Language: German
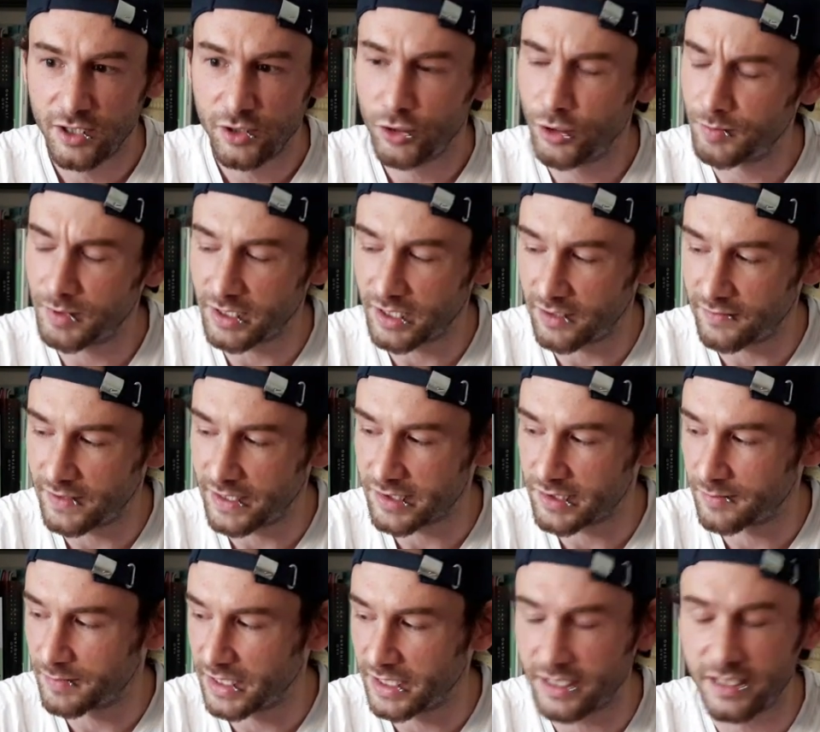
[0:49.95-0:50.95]

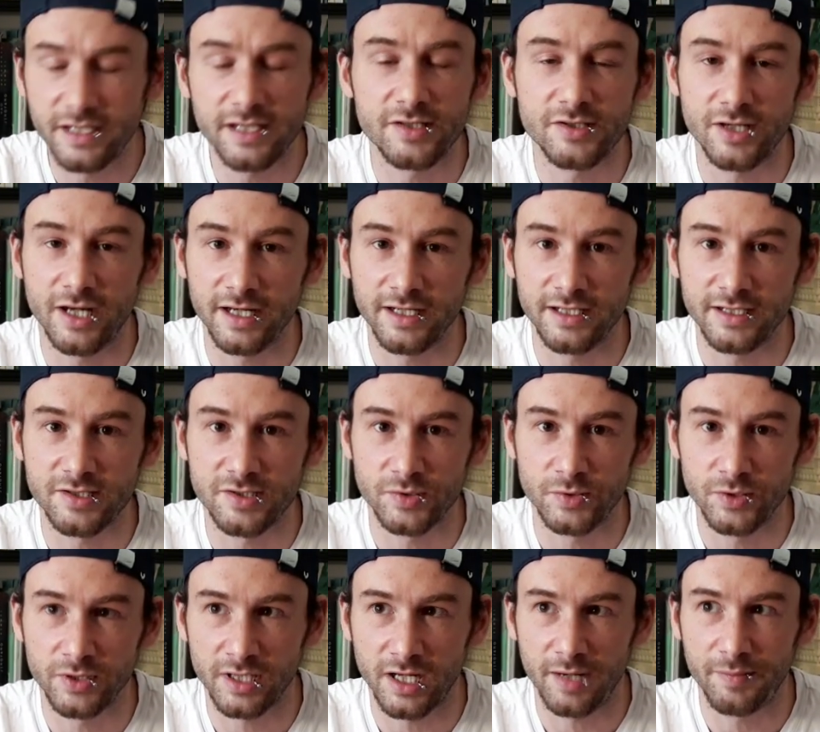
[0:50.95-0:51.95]
Üblicherweise bin ich nicht so
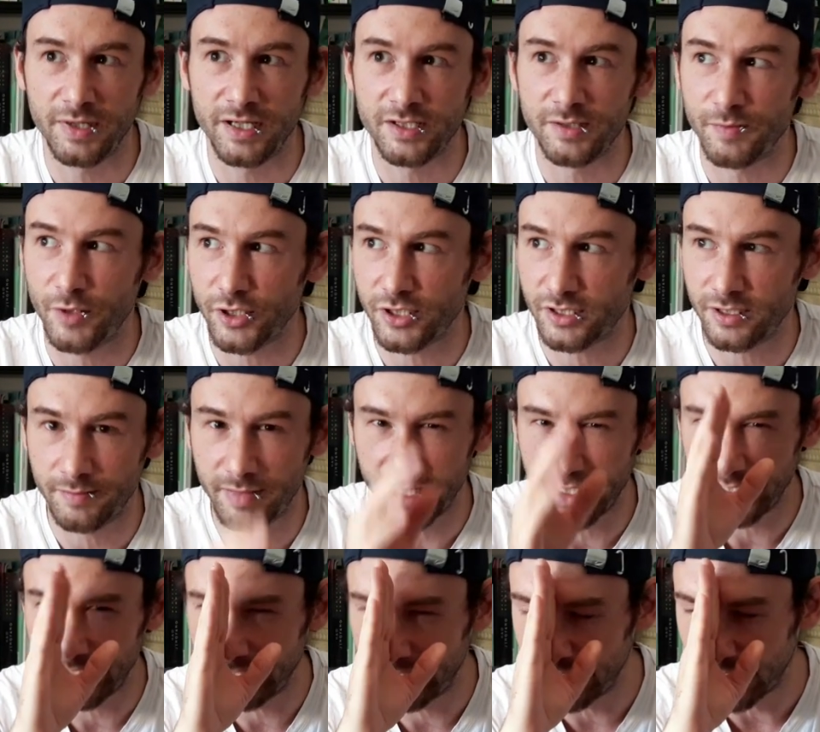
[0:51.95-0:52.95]
angezogen, aber ich möchte
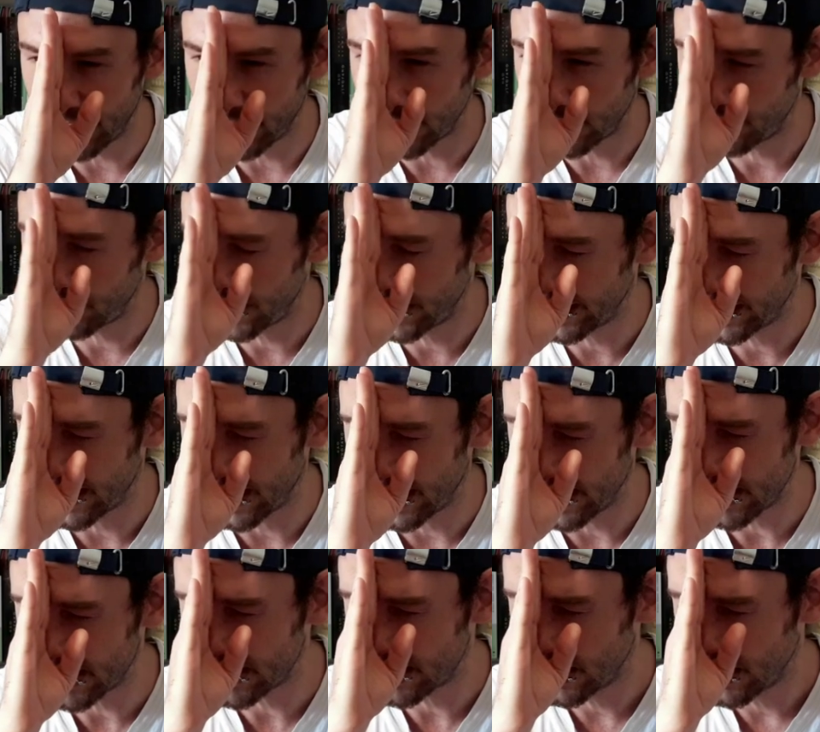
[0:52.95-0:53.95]
meine Gedanken, meinen
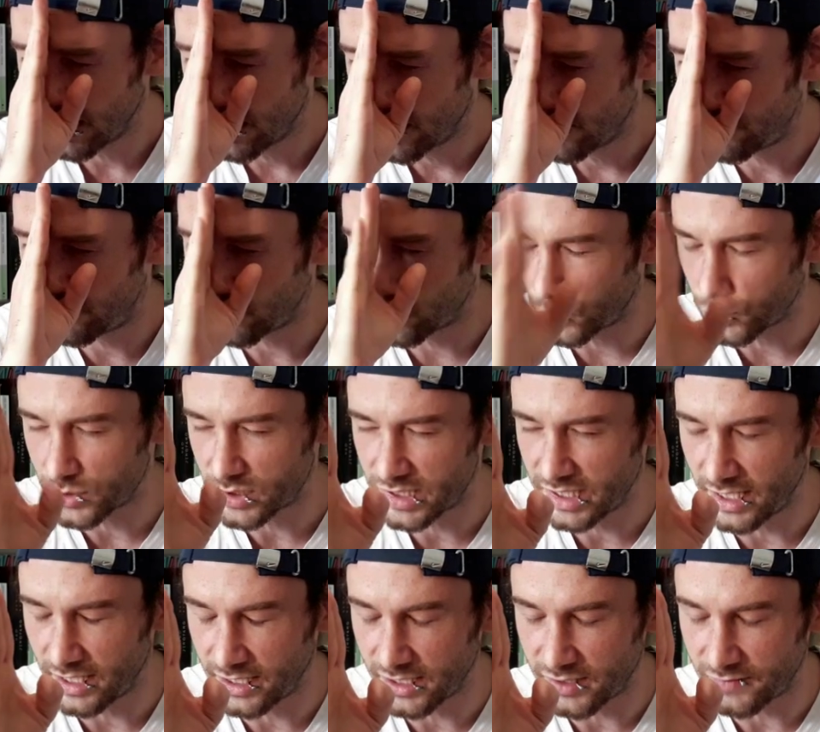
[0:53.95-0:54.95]
Geist
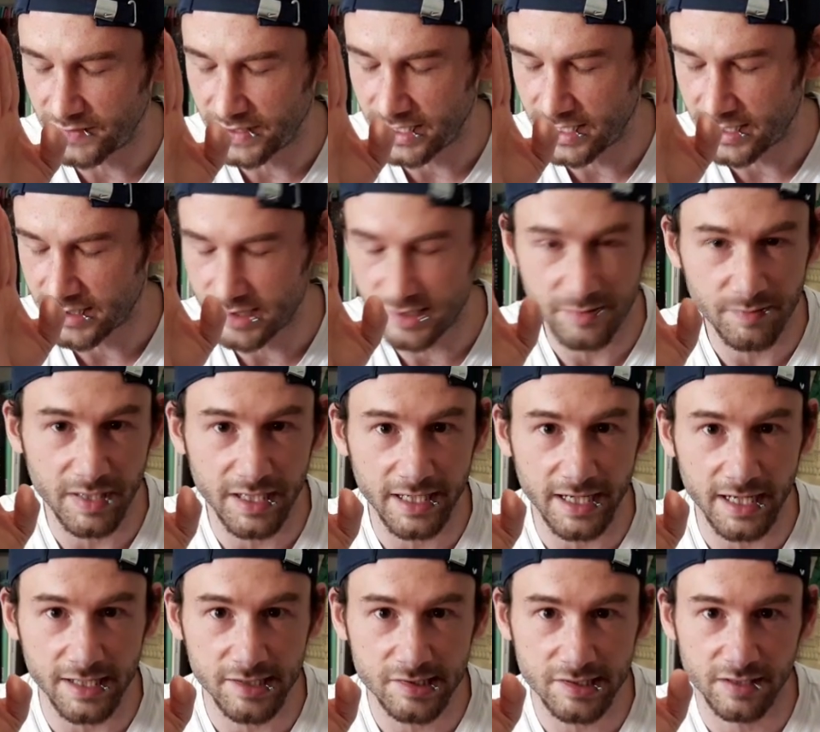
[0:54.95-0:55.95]
fokussieren. Ich will, dass sich mein
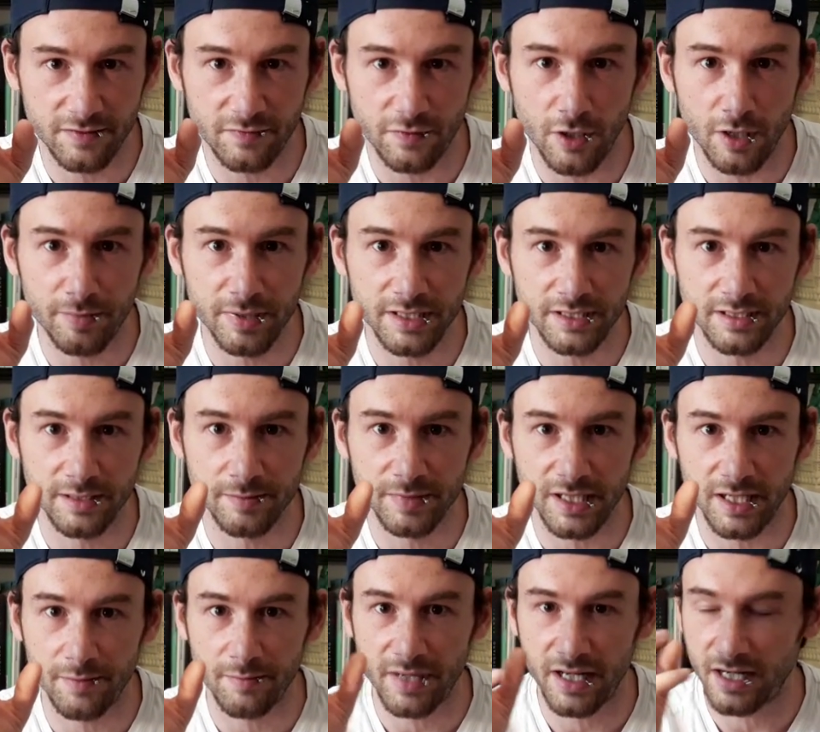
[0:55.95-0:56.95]
Geist ein Vorbild nimmt
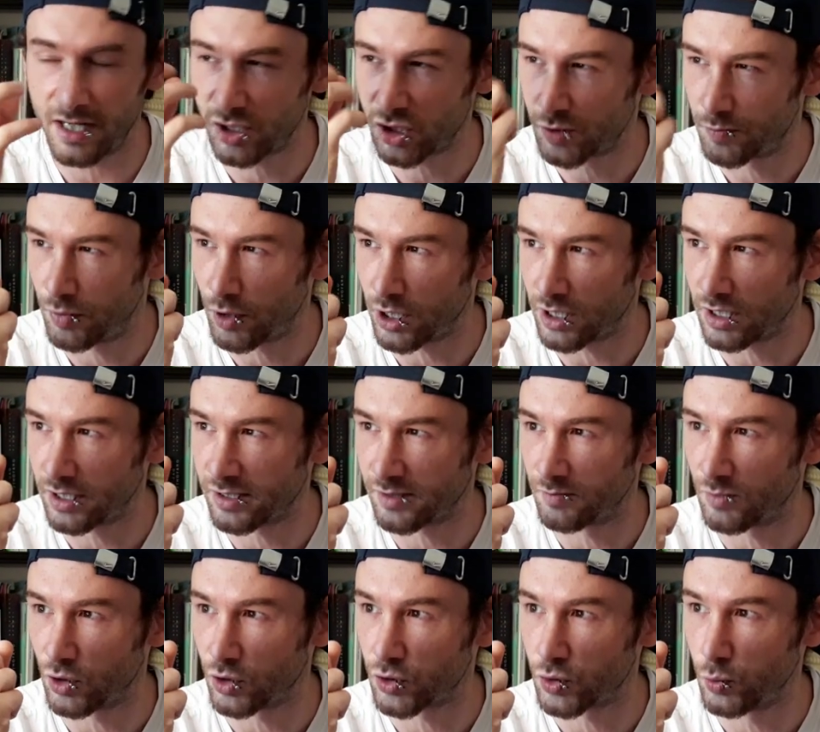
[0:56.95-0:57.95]
an meiner sportlichen
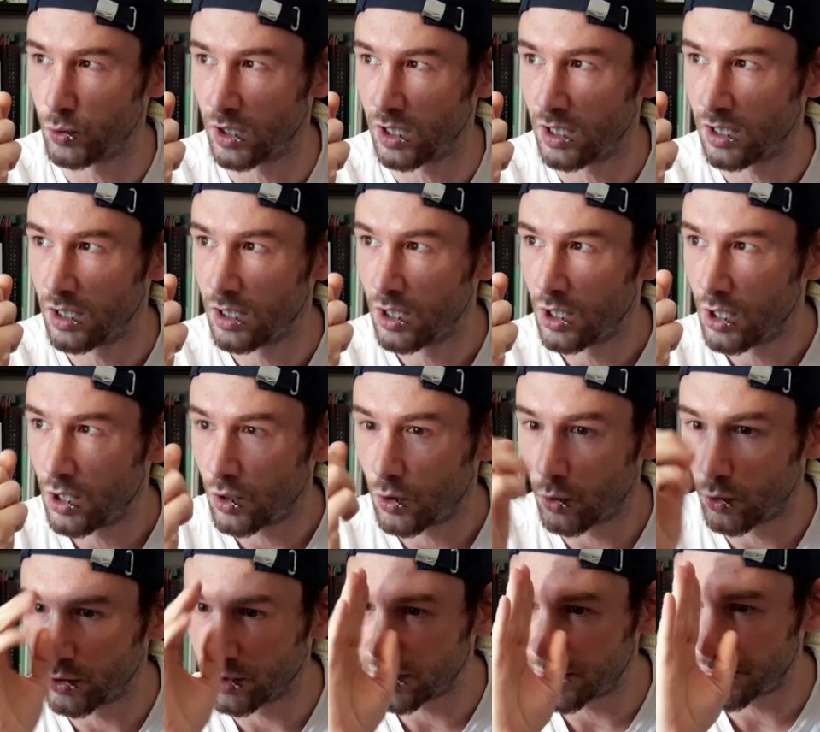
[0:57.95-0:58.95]
Montur
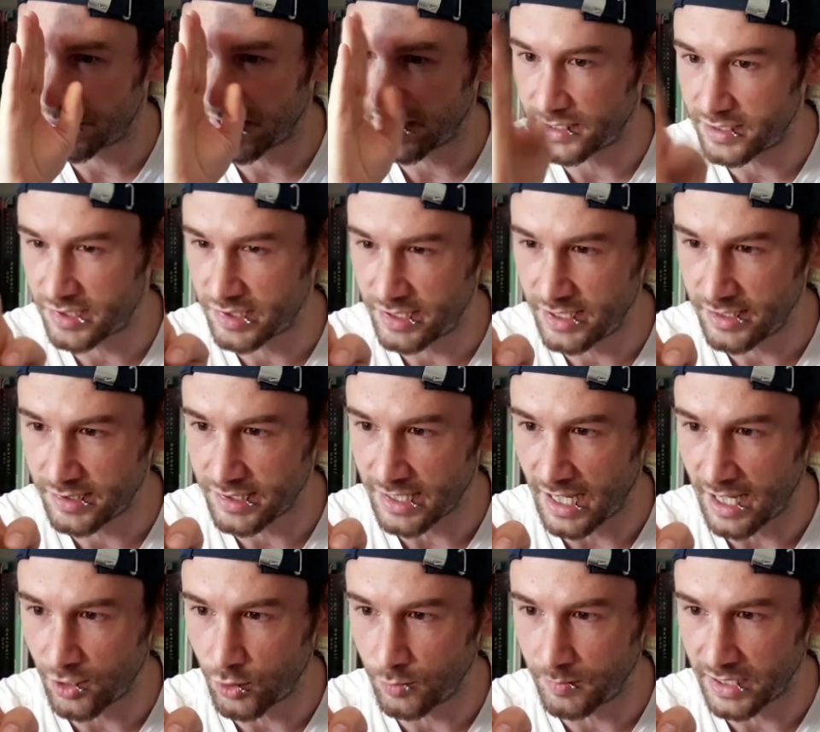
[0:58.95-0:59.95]
und
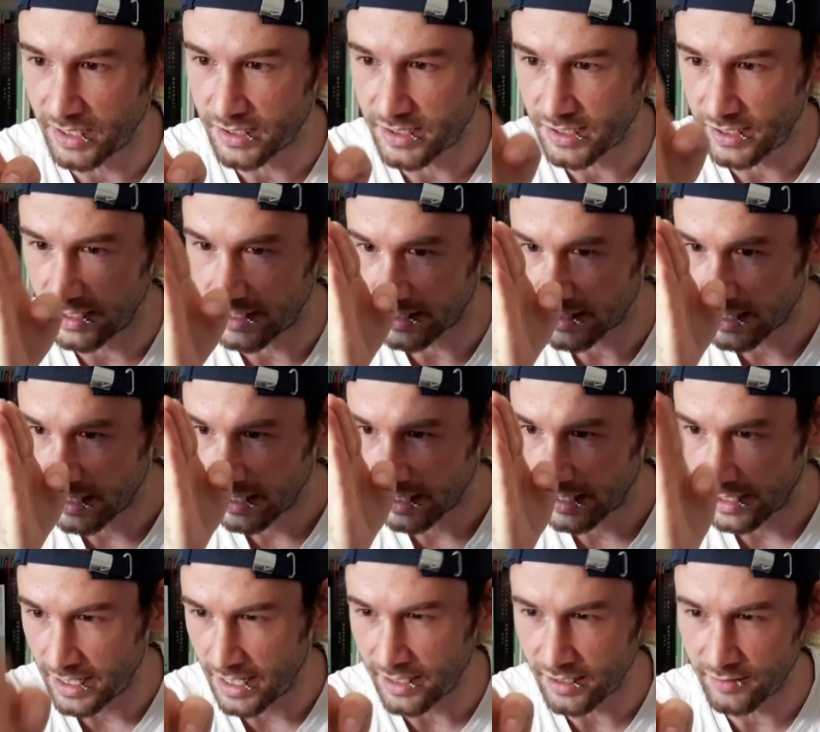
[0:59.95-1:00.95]
präzise argumentiert,
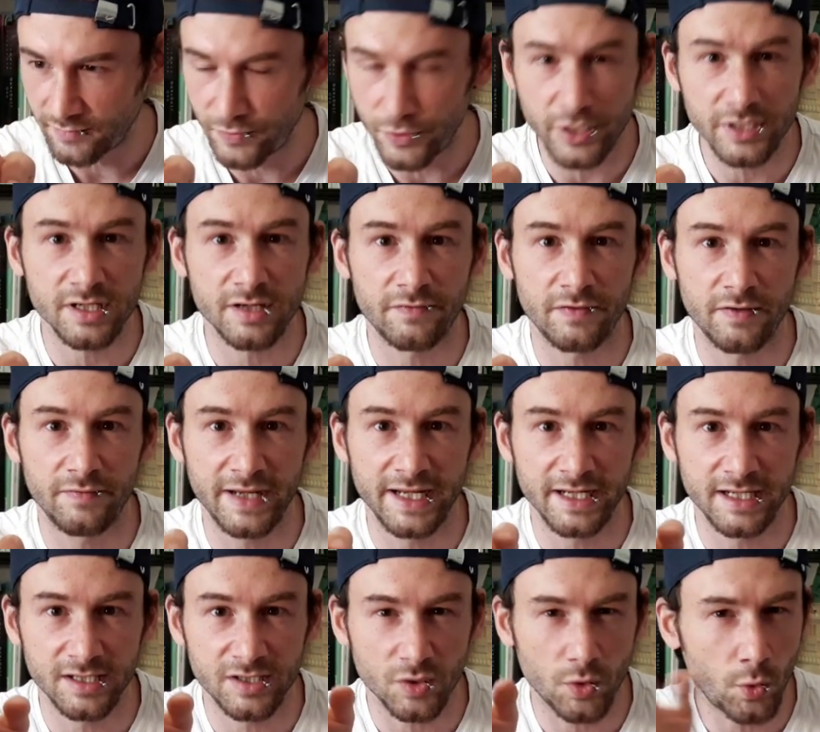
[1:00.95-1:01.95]
klare Wörter
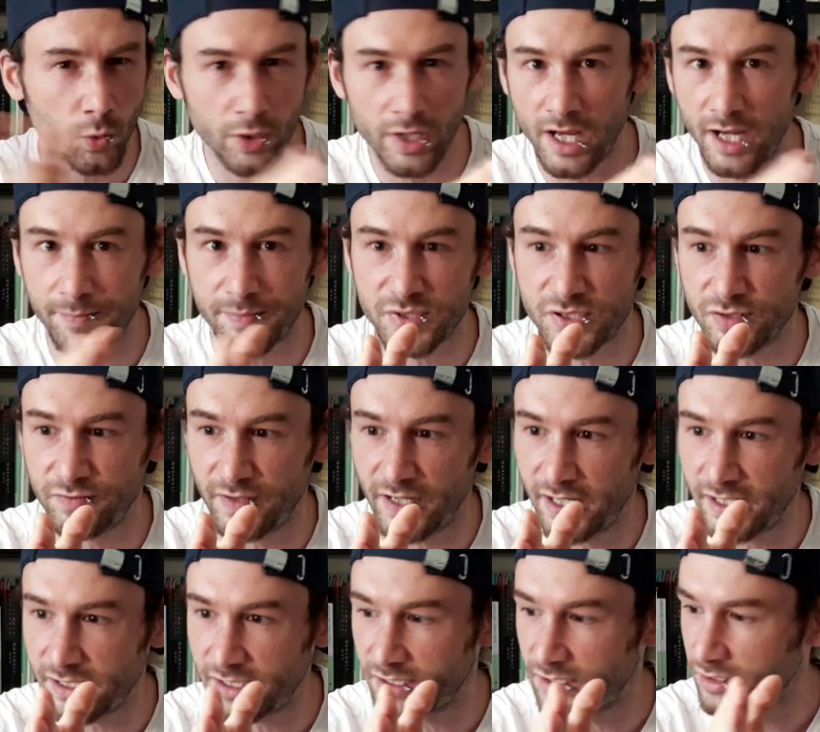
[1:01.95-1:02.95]
verwendet, ohne
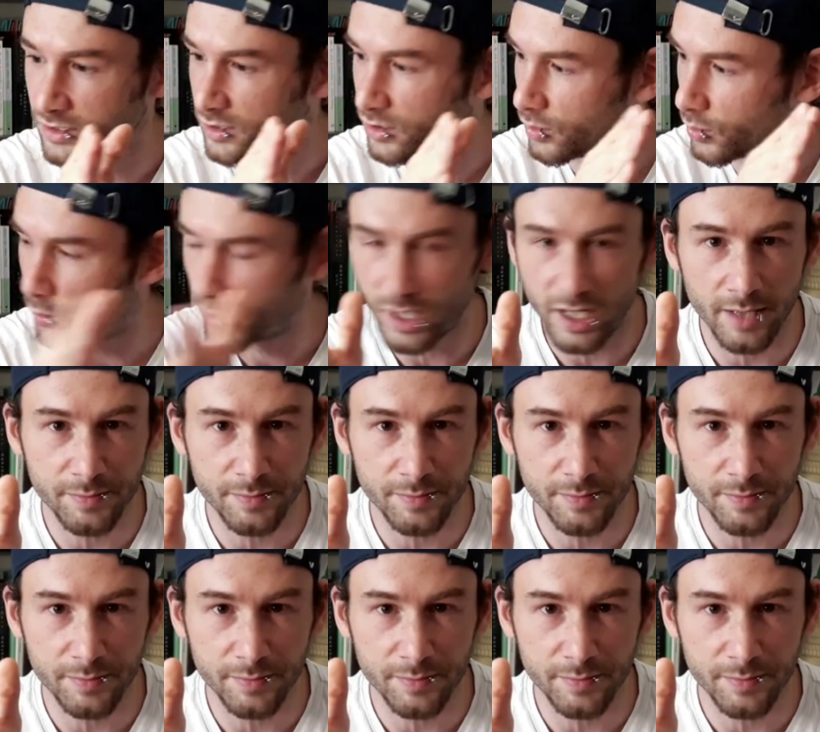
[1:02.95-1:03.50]
abzuweichen, ohne